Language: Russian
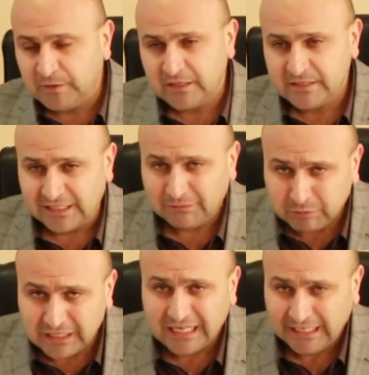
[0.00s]
приносить
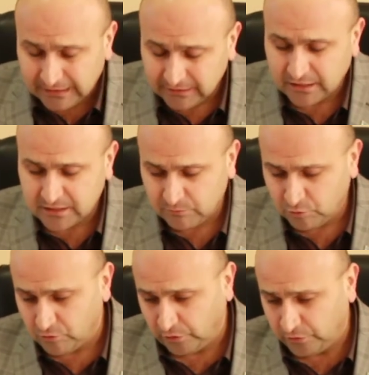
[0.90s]
благо нашему
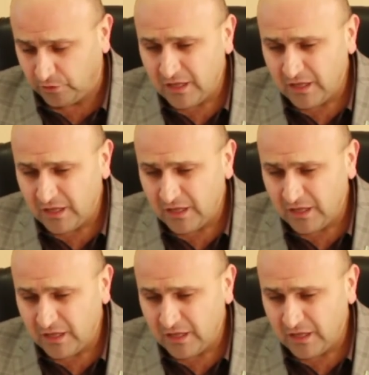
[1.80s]
городу.